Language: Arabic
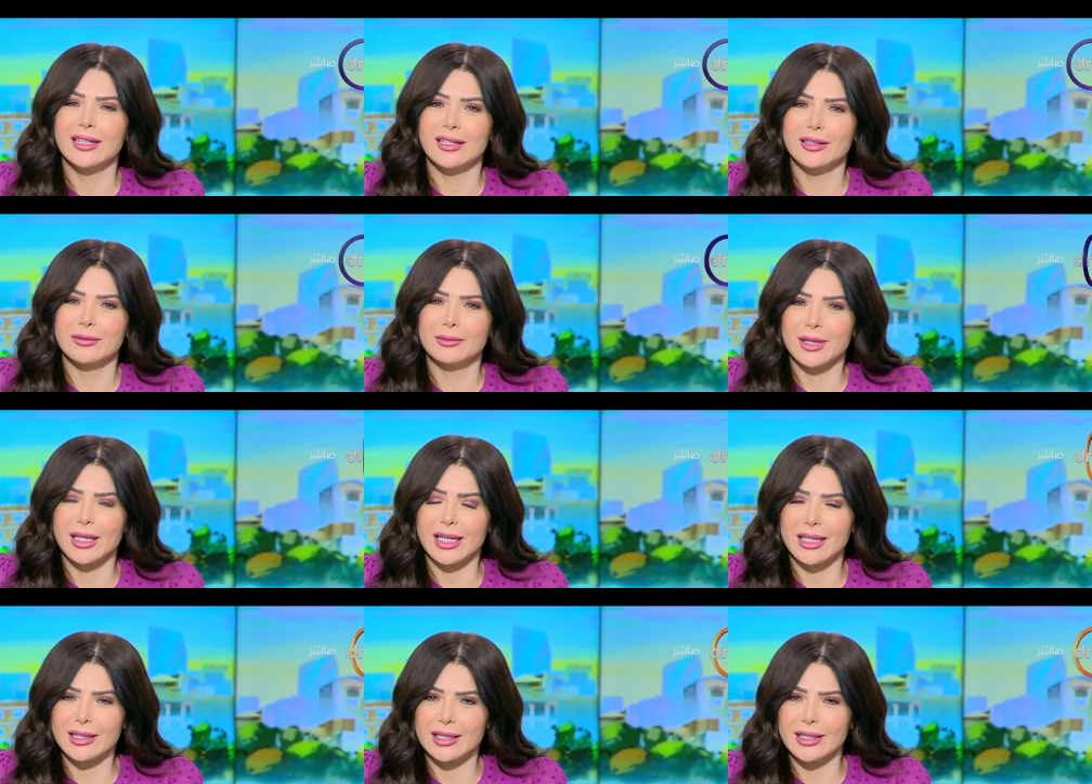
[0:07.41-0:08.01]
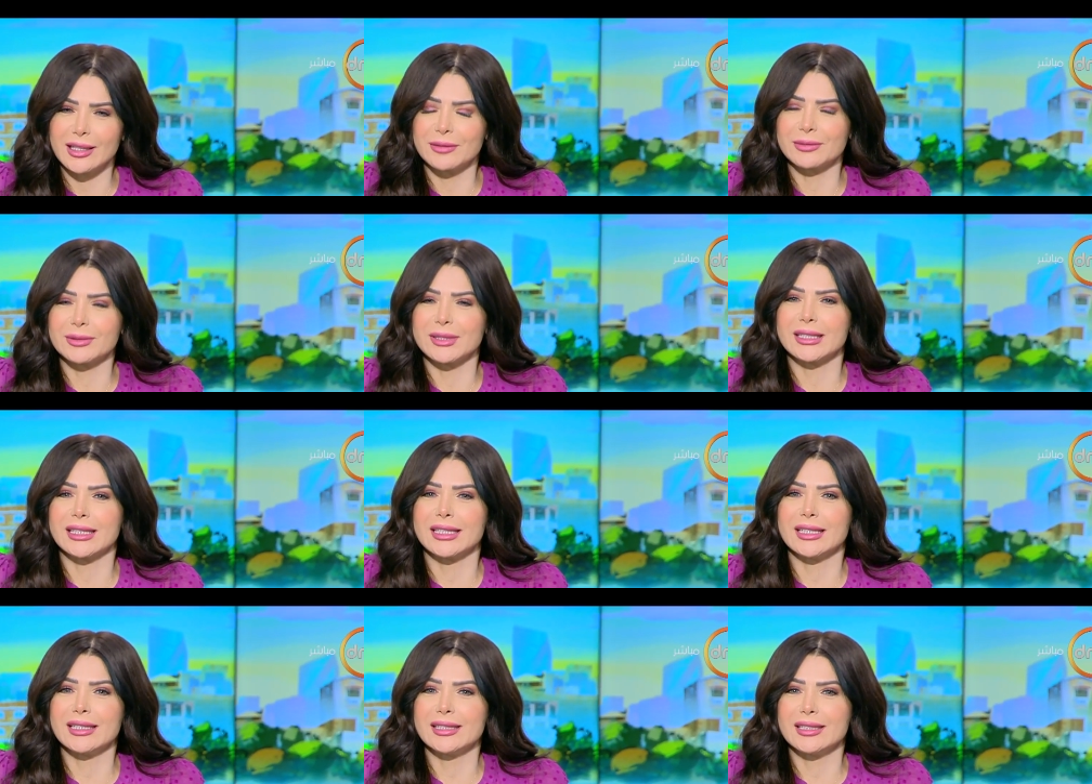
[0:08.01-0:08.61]
المرحلة
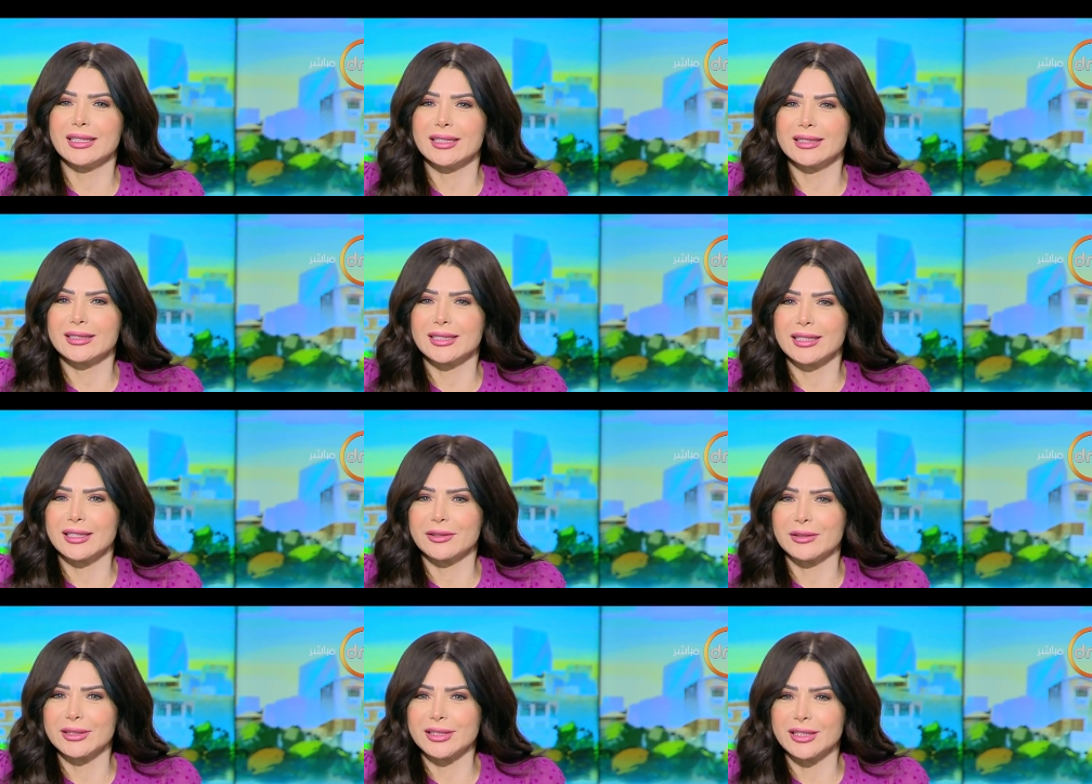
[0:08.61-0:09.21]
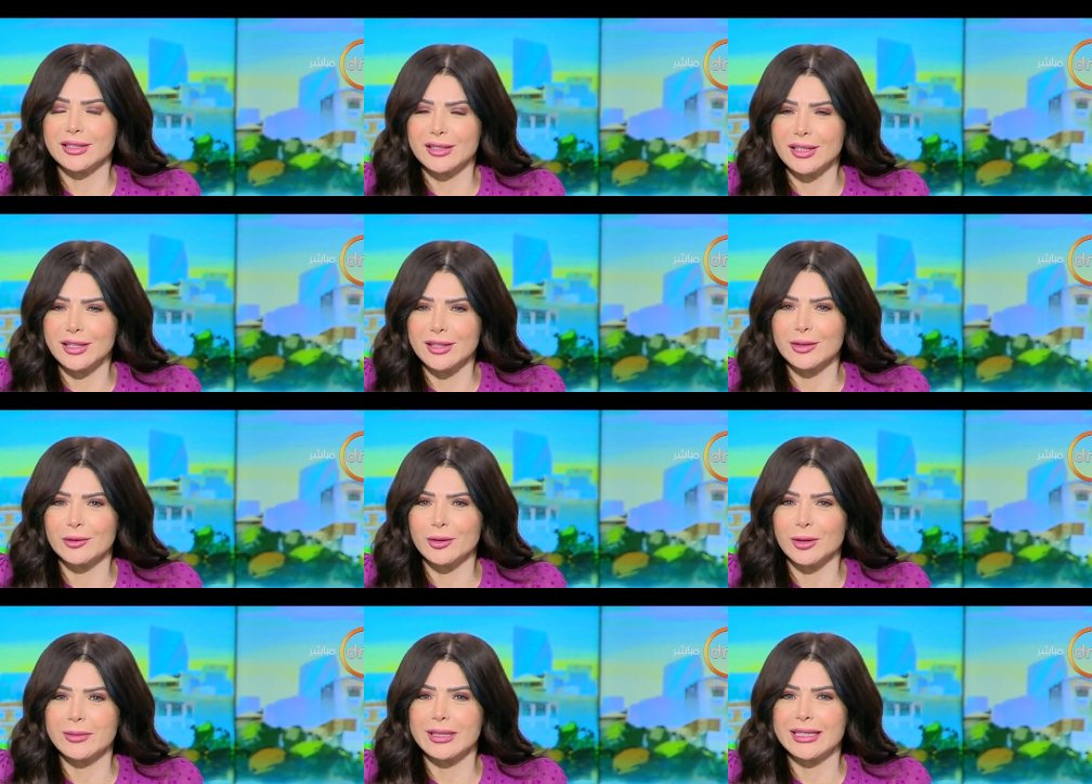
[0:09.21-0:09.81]
الابتدائية سنوات
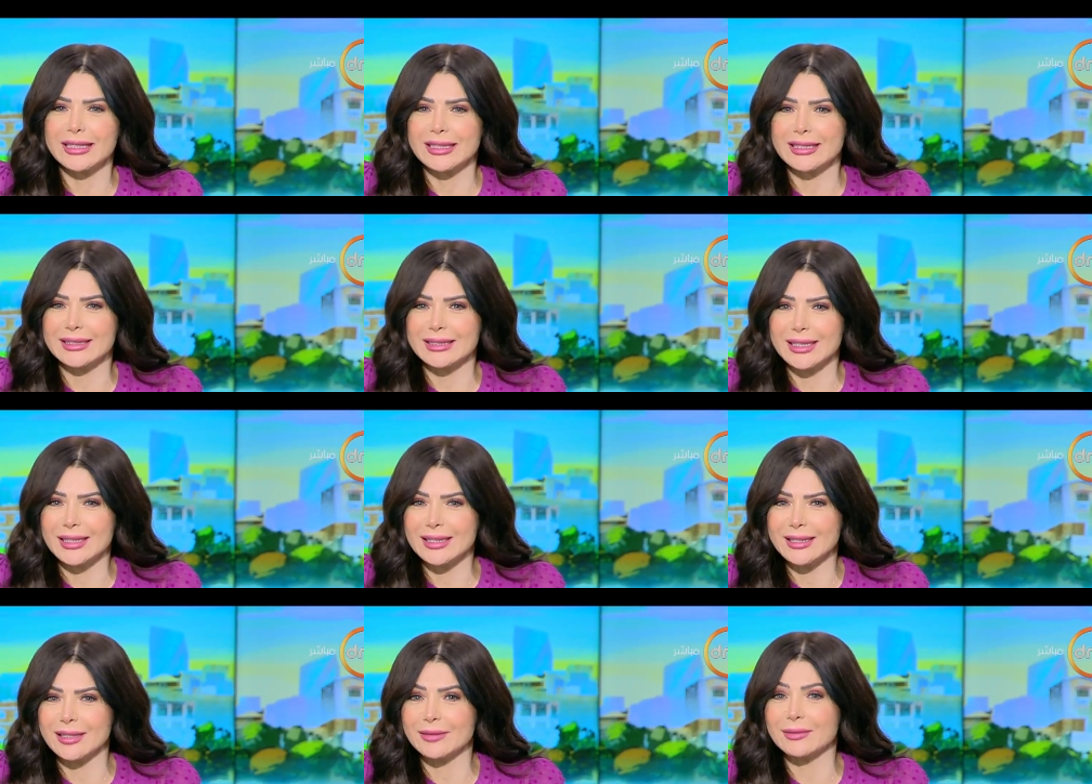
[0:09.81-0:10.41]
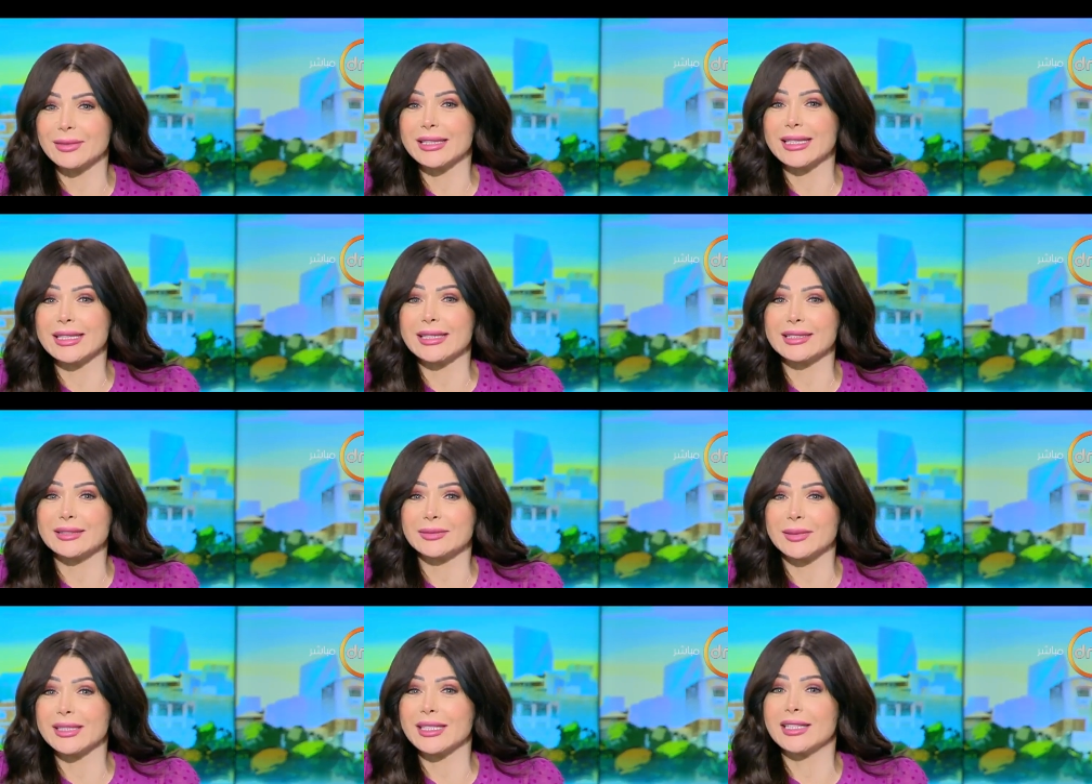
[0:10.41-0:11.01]
النقل وما إلى ذلك
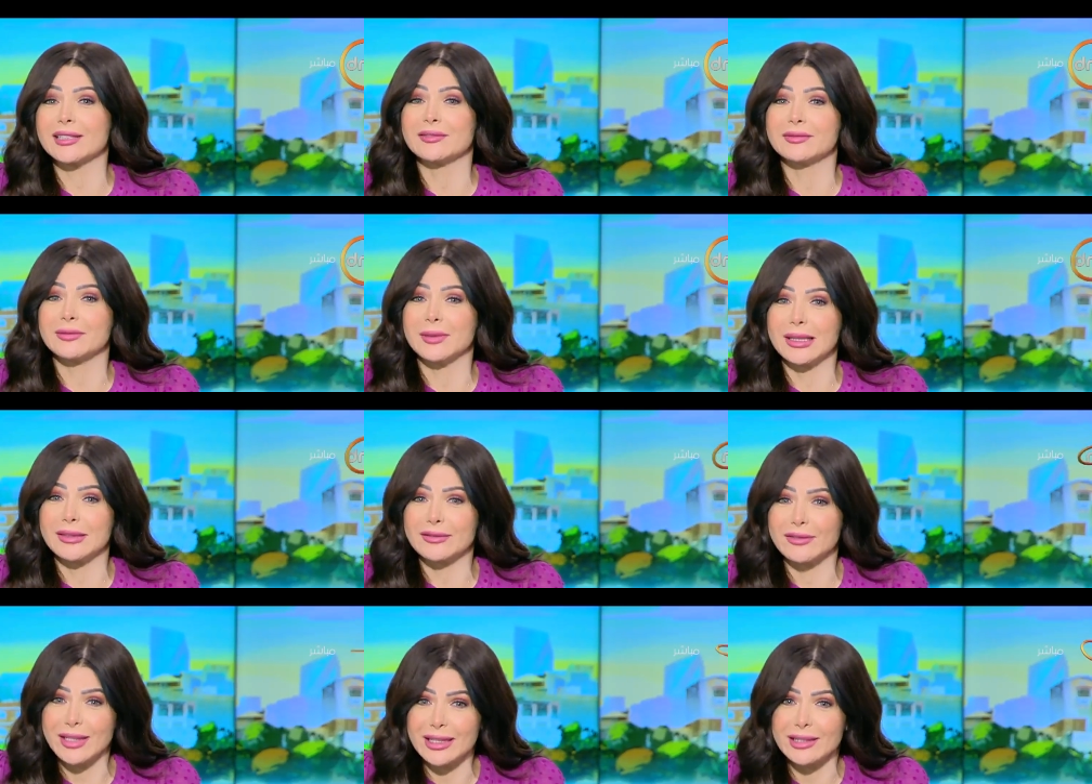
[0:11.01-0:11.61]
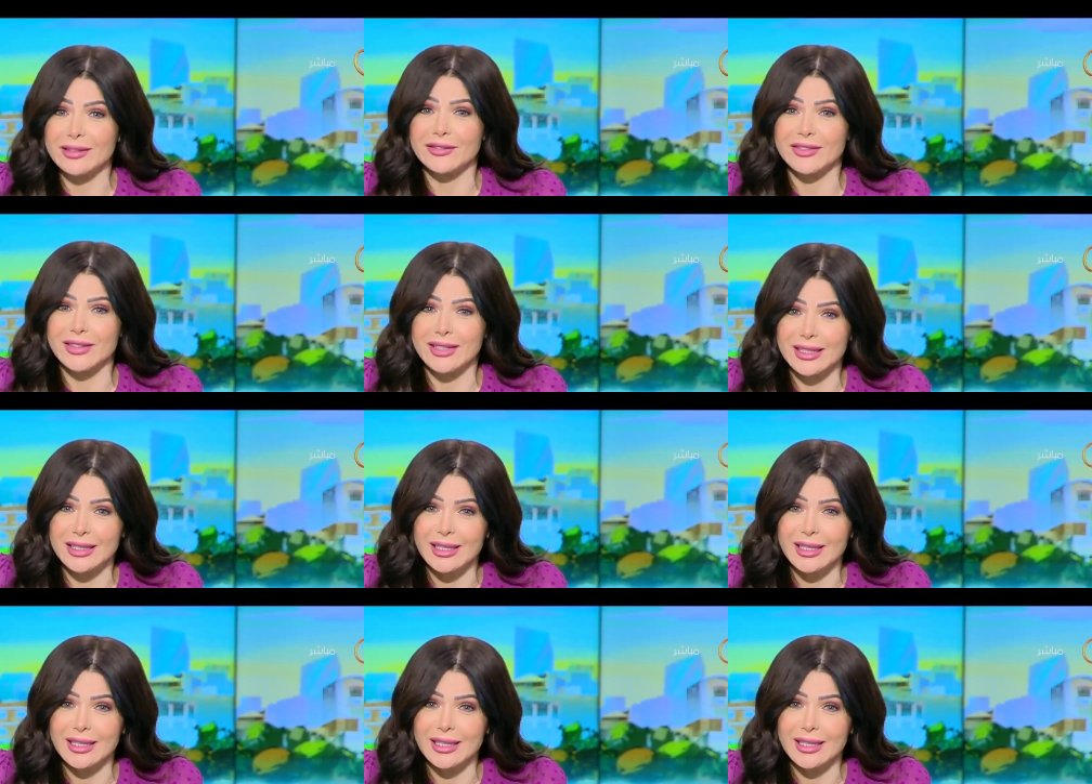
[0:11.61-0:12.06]
المدارس بدأت بالفعل في